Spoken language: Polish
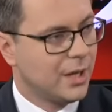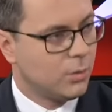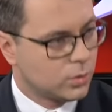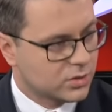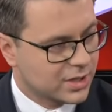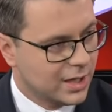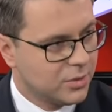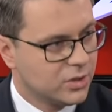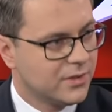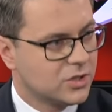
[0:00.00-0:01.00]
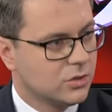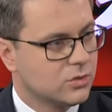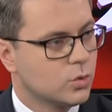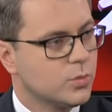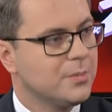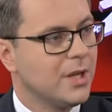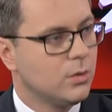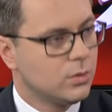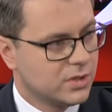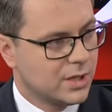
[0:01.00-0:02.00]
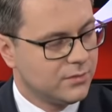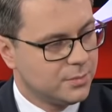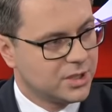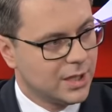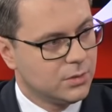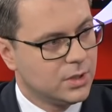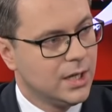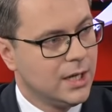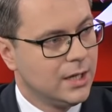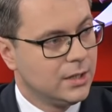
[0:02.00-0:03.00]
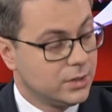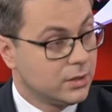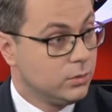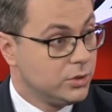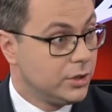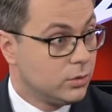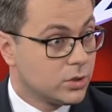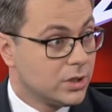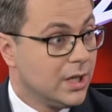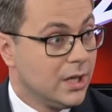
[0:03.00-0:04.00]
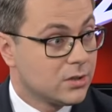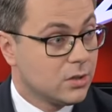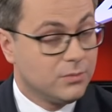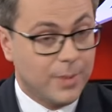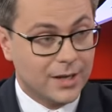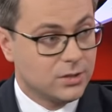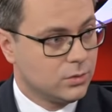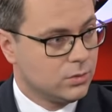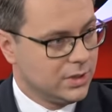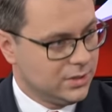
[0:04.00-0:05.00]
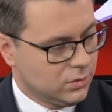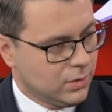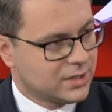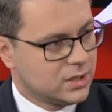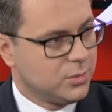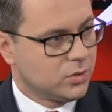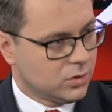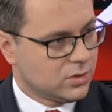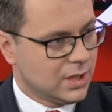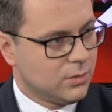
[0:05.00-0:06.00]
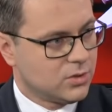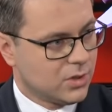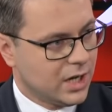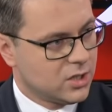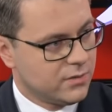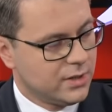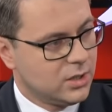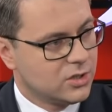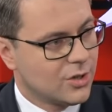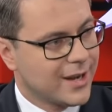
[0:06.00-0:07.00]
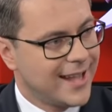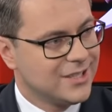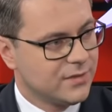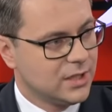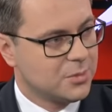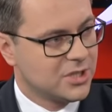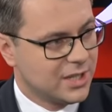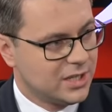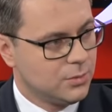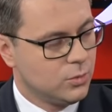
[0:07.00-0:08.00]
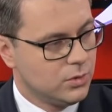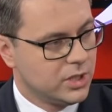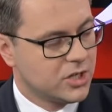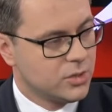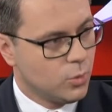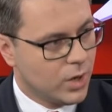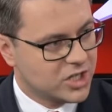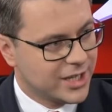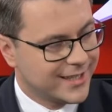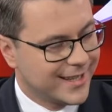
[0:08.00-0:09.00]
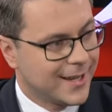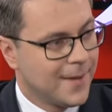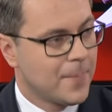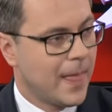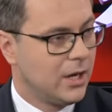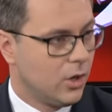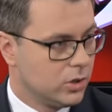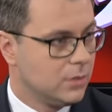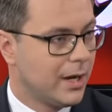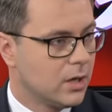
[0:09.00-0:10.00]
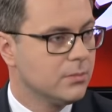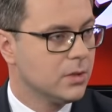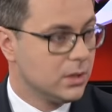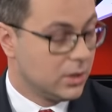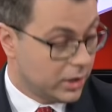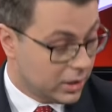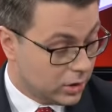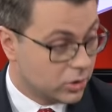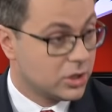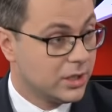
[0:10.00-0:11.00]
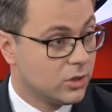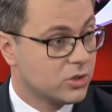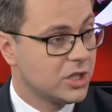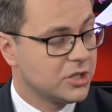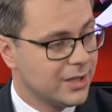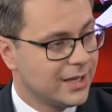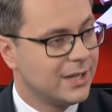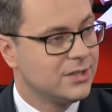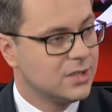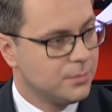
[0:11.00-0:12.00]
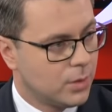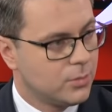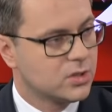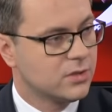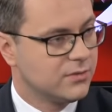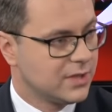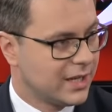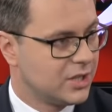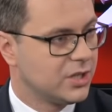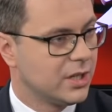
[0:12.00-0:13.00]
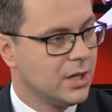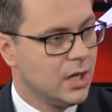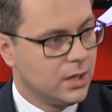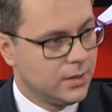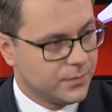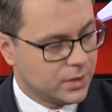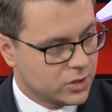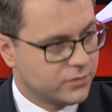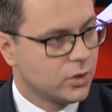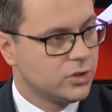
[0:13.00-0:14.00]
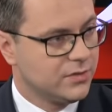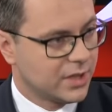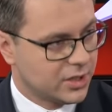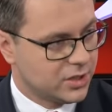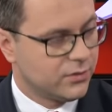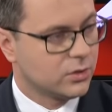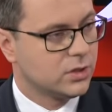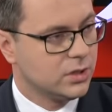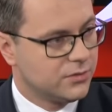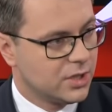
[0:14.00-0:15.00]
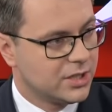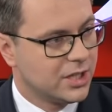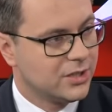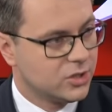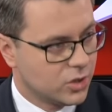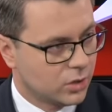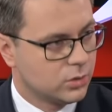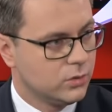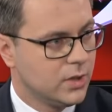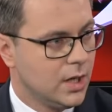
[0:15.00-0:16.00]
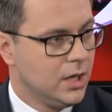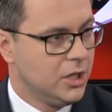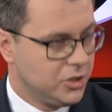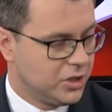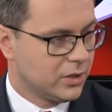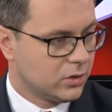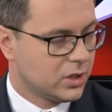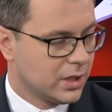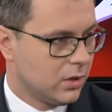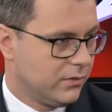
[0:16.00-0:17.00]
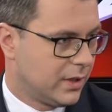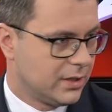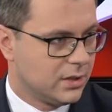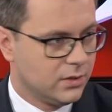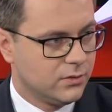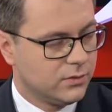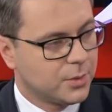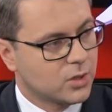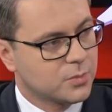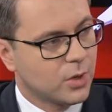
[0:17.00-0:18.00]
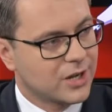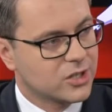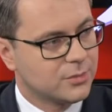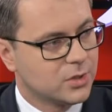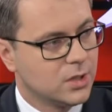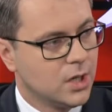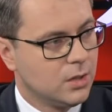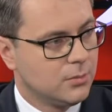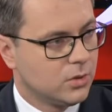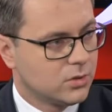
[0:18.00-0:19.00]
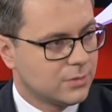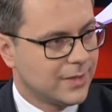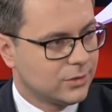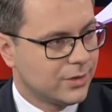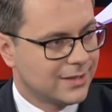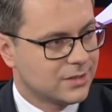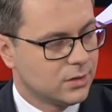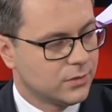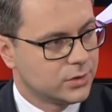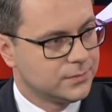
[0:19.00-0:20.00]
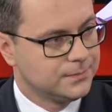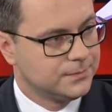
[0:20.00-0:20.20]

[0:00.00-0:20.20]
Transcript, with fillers: białoruskie, ponieważ to służby białoruskie wypchnęły tych ludzi, którzy są w bardzo trudnej sytuacji, bo to zostało zorganizowane przez reżim, reżim Łukaszenki. Ale oni mają no, jedno, jednocześnie na granicy pomoc w zakresie zakresie żywności, w zakresie wody i wszelkich innych środków. I dzisiaj to też na konferencji wprost pokażemy, bo są na to jasne dowody.